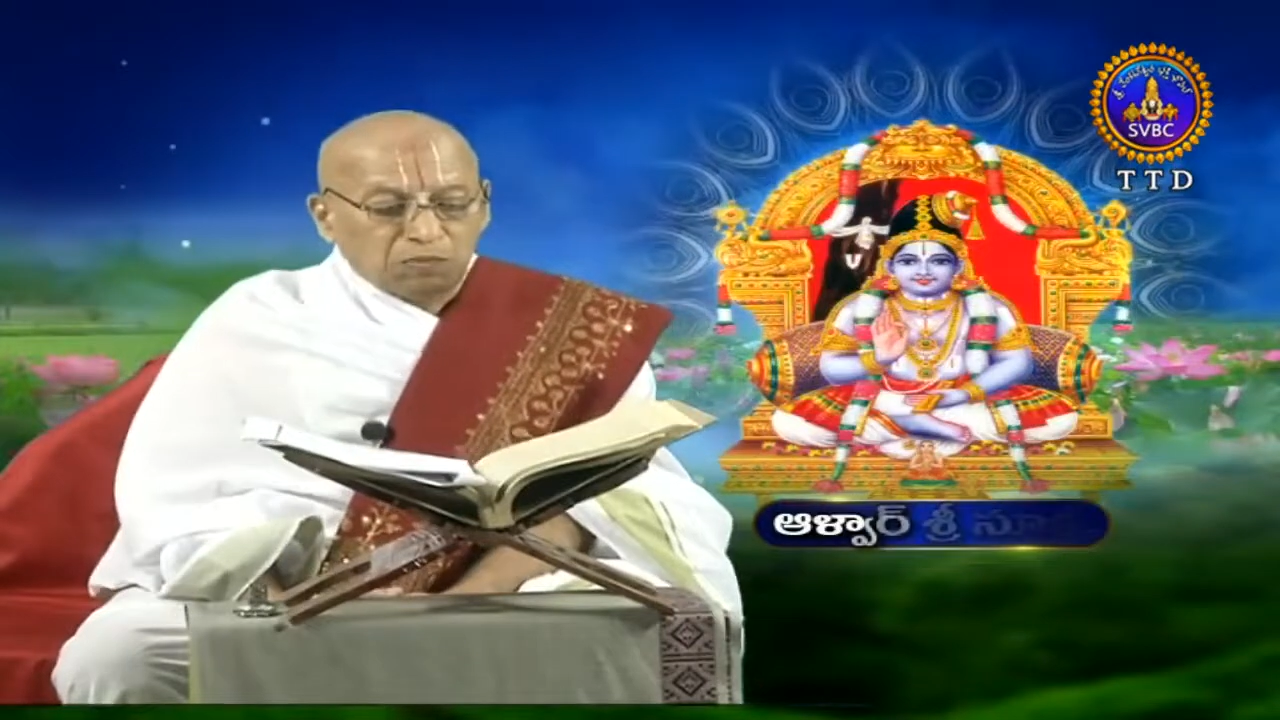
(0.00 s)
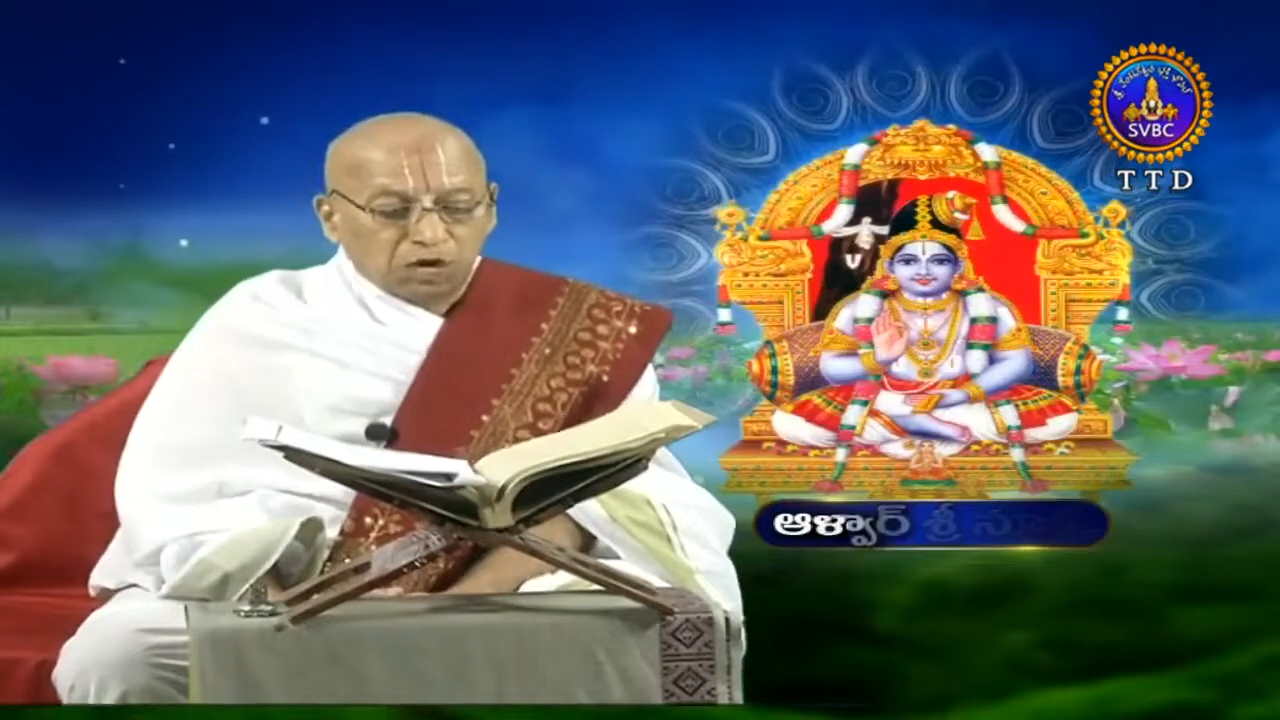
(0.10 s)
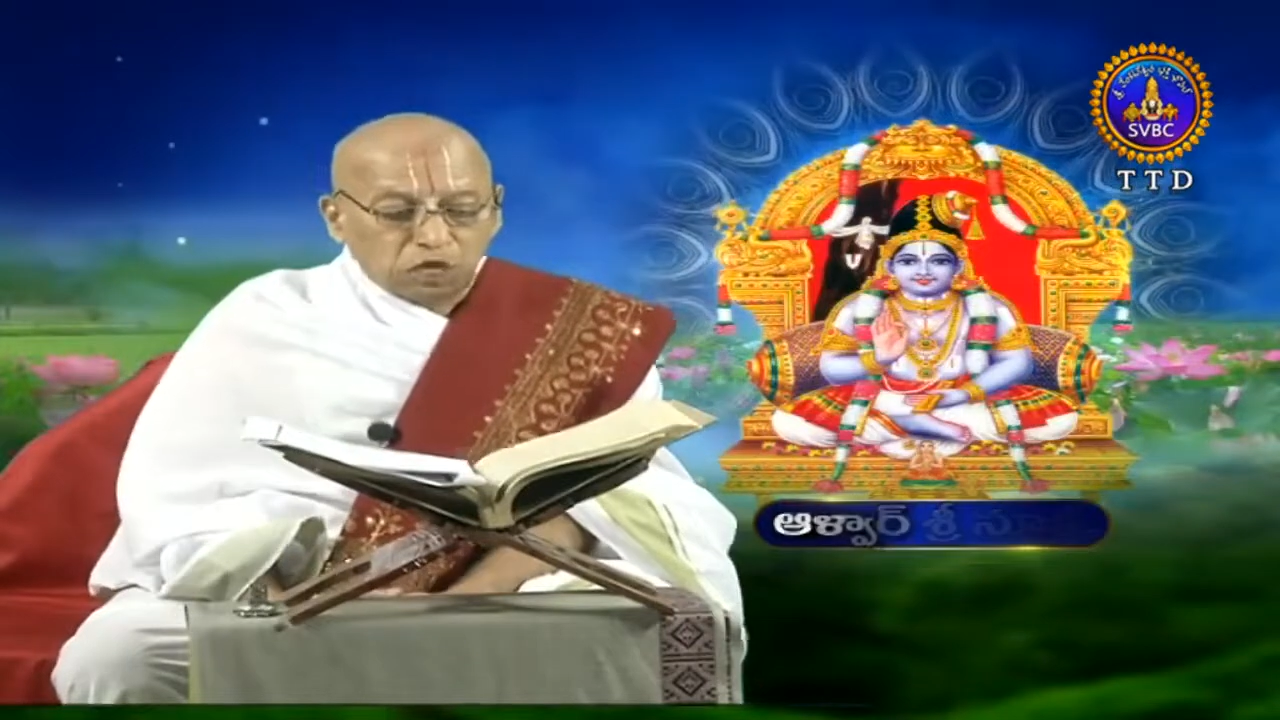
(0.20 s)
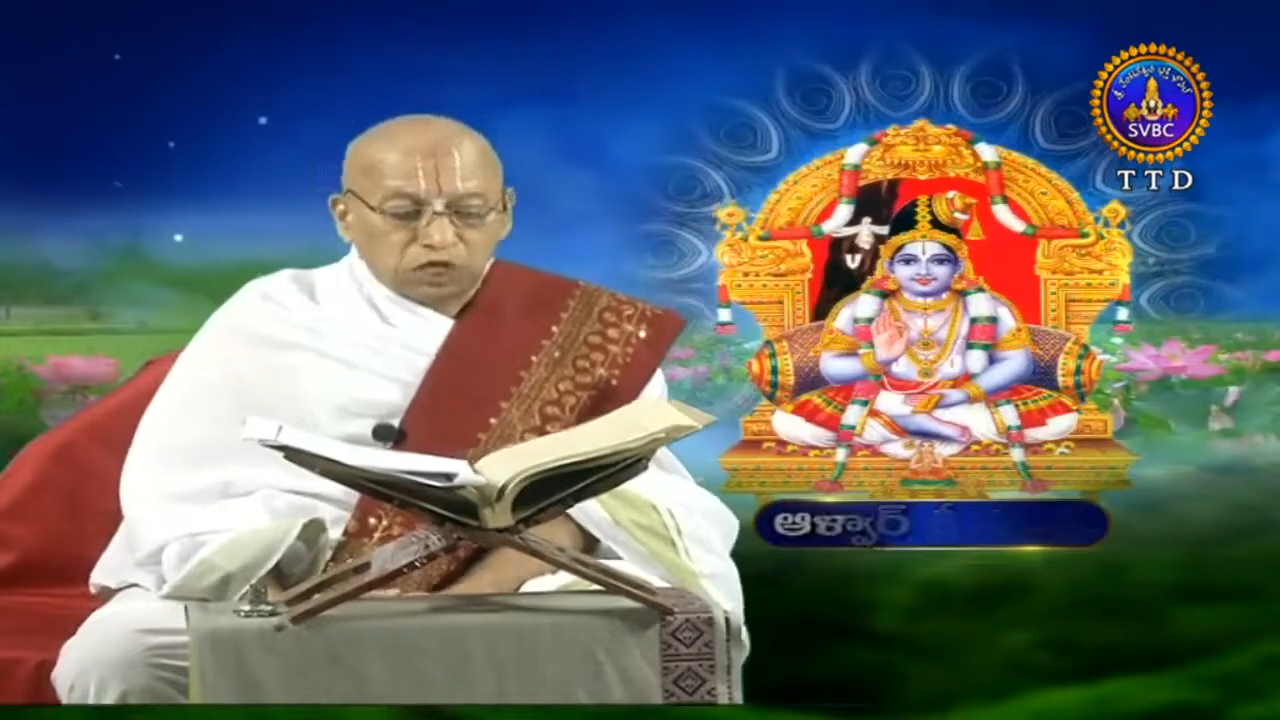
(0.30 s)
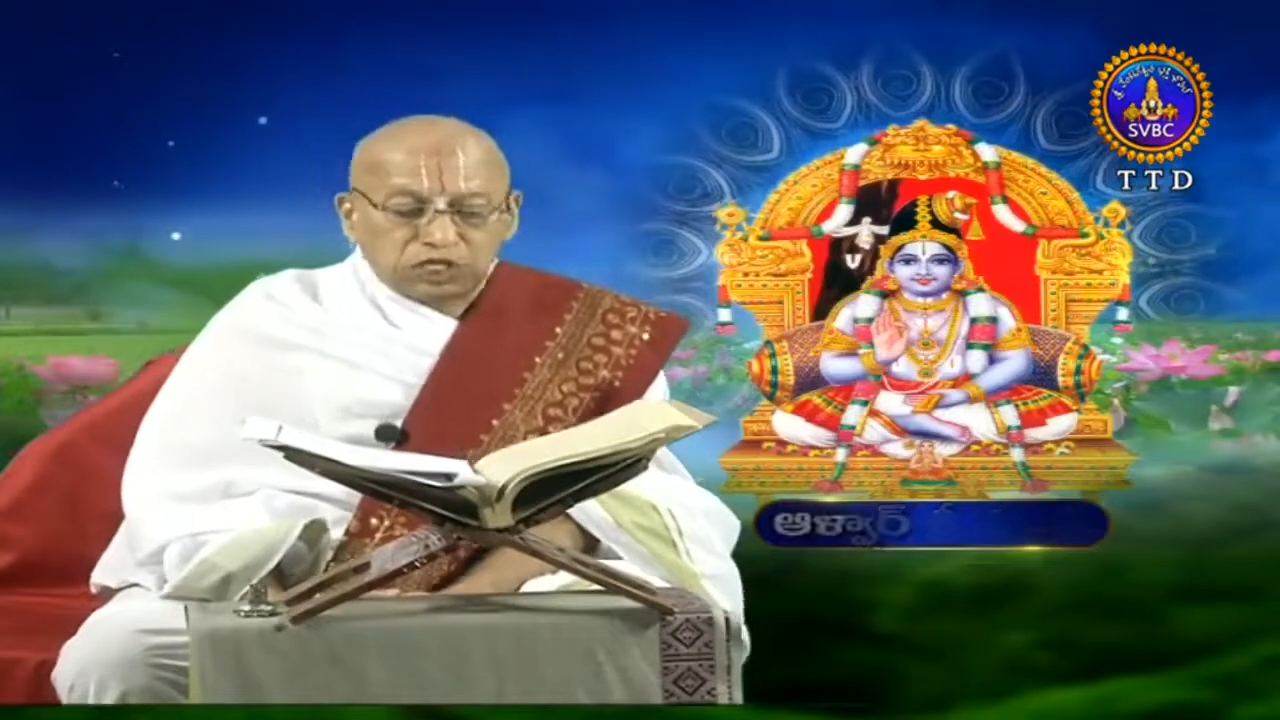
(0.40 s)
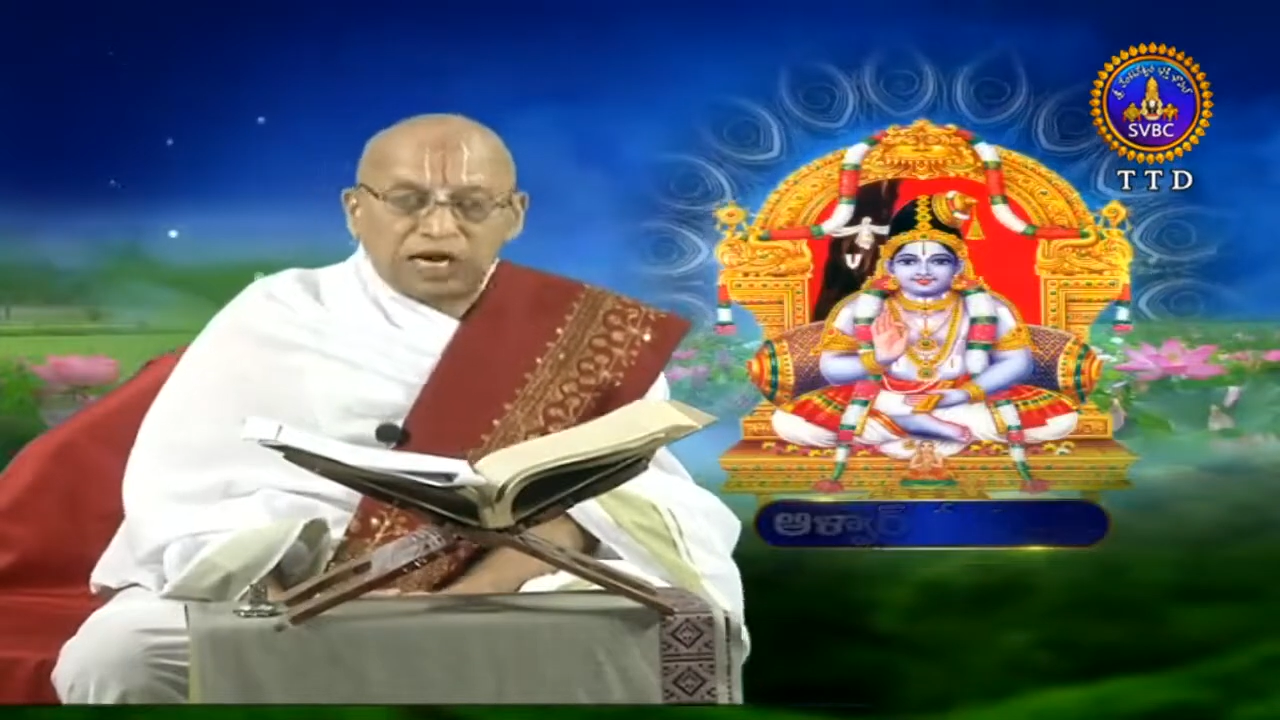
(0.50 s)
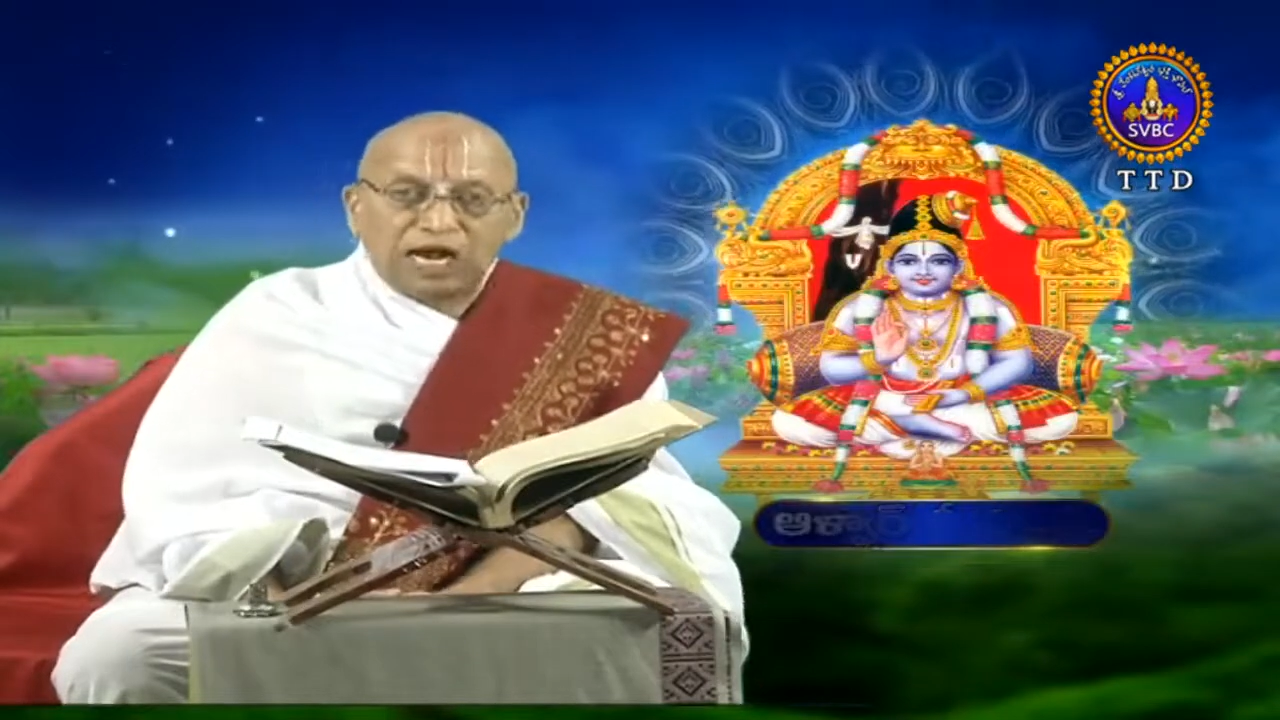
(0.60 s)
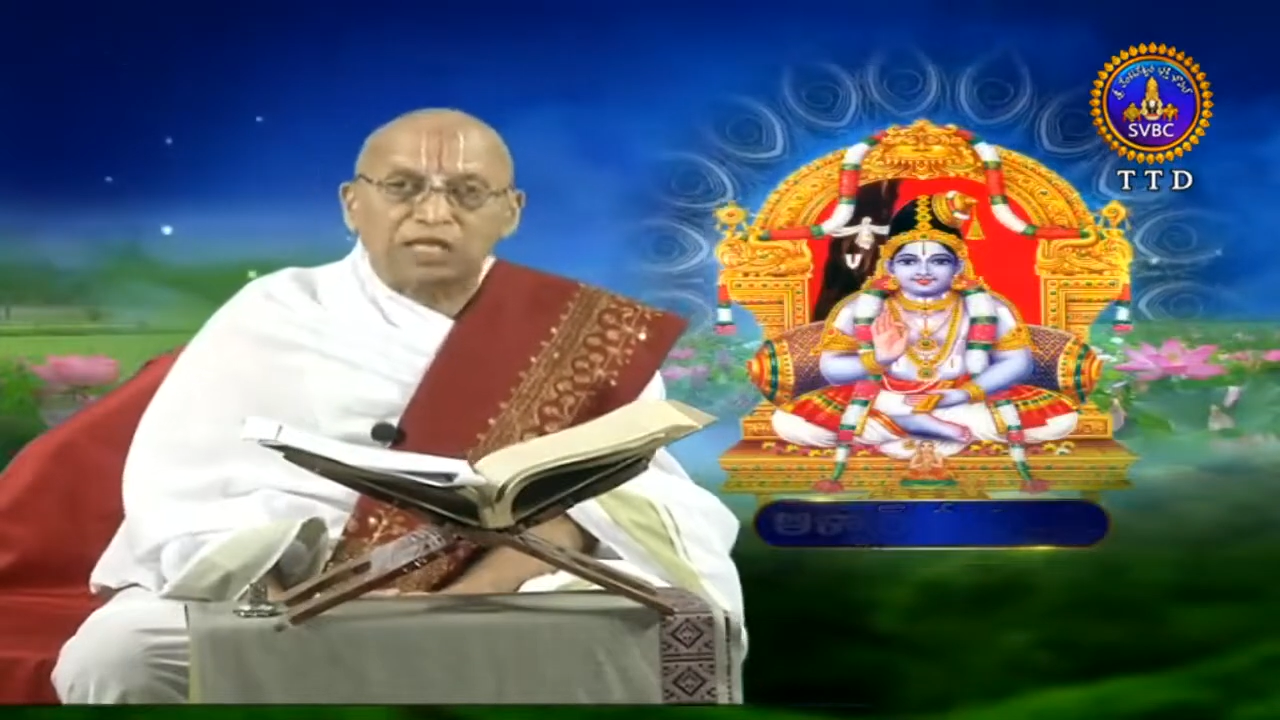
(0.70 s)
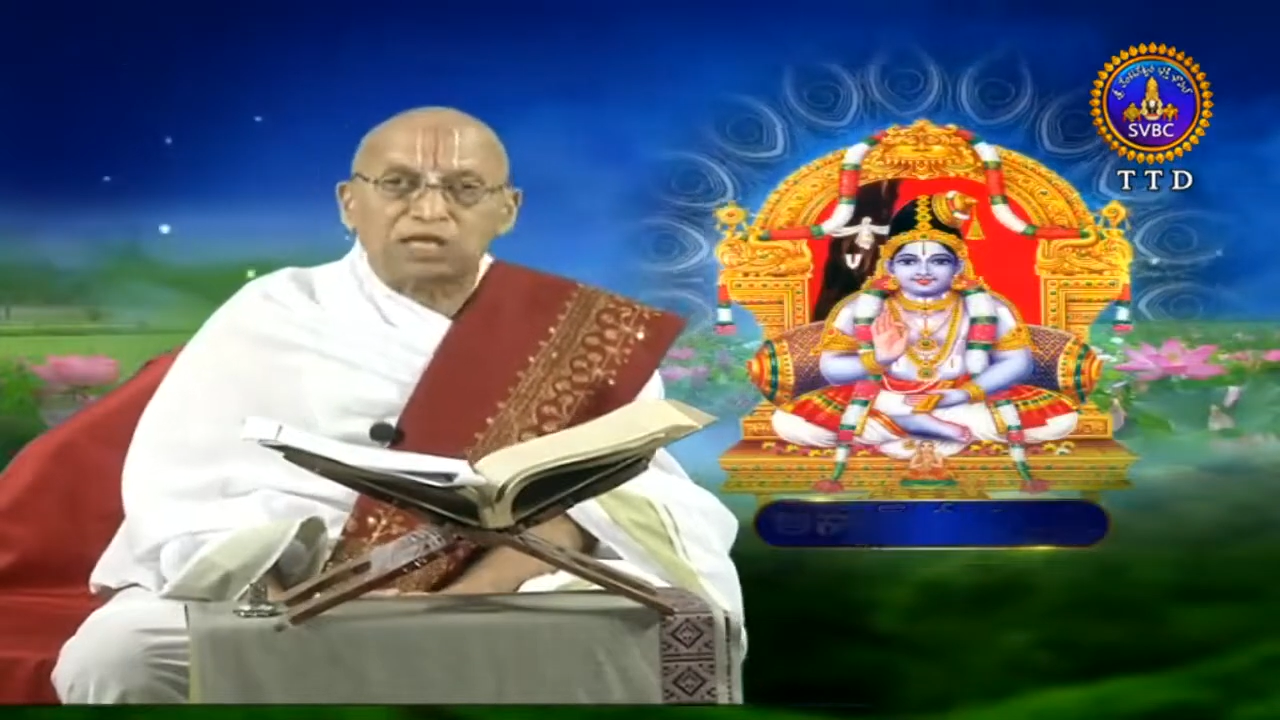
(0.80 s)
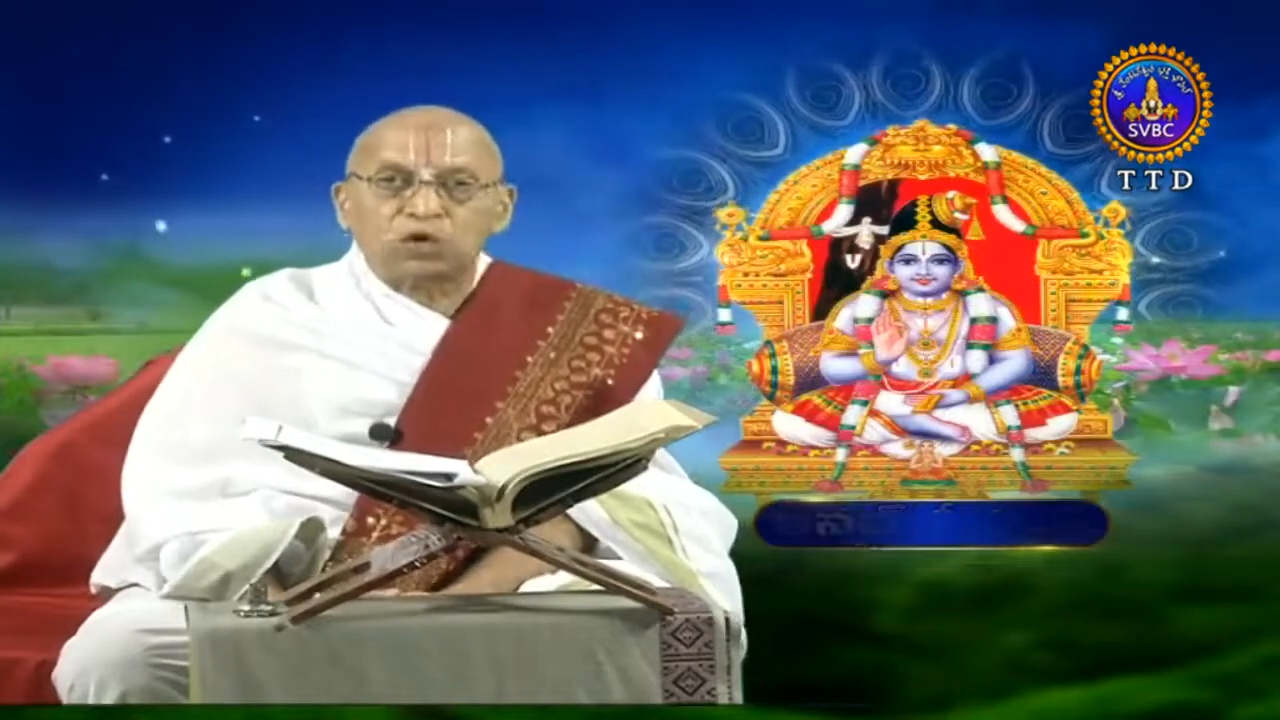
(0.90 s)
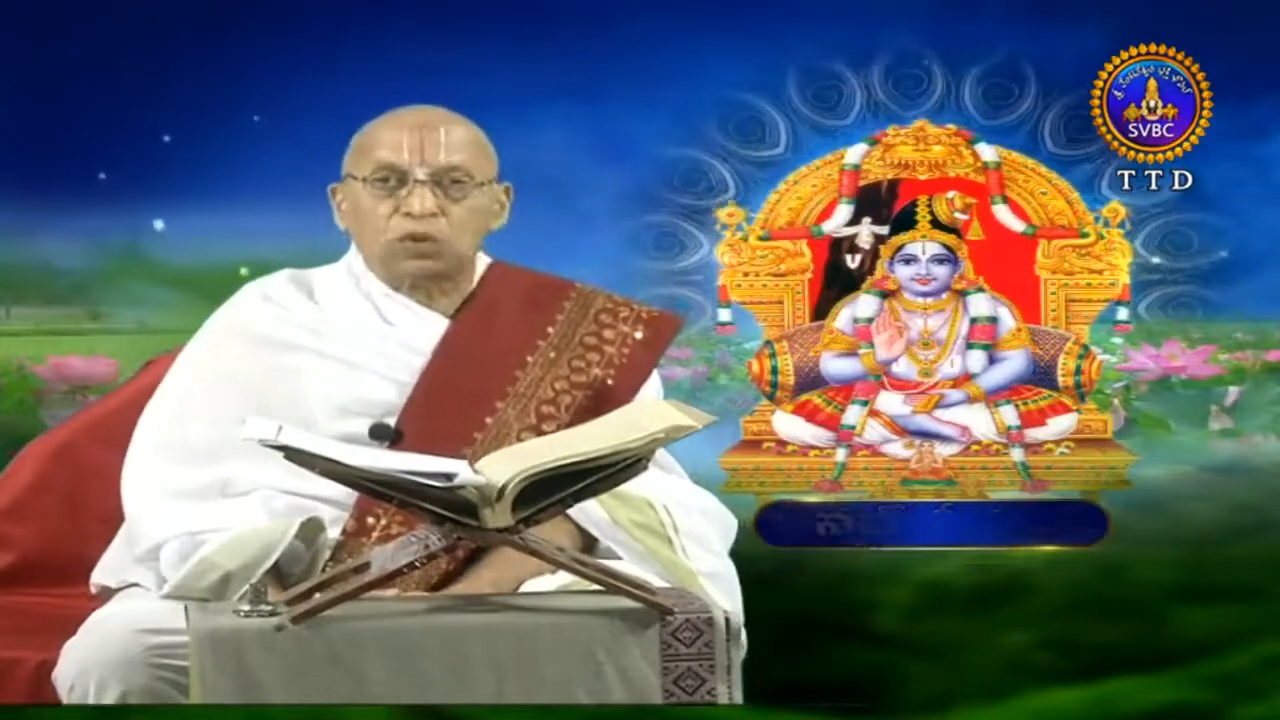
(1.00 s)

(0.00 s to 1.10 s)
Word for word: మనుష్యాది